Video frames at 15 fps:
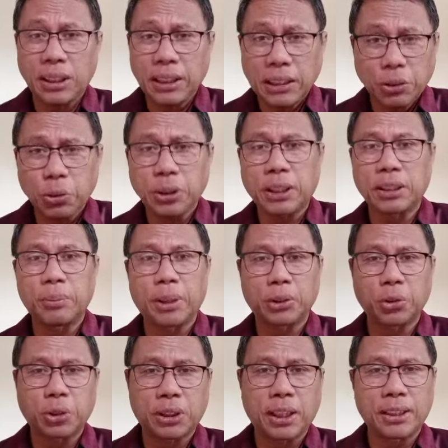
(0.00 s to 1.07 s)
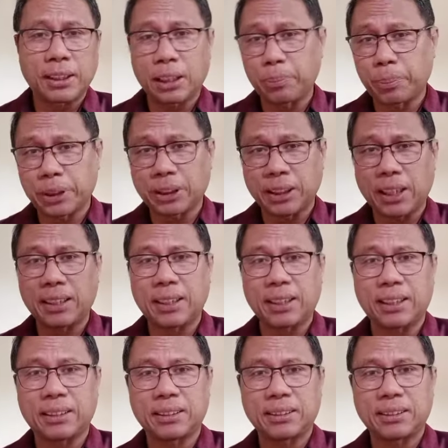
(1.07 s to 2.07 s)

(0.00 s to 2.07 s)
Itu yang dimaksudkan dengan percaya.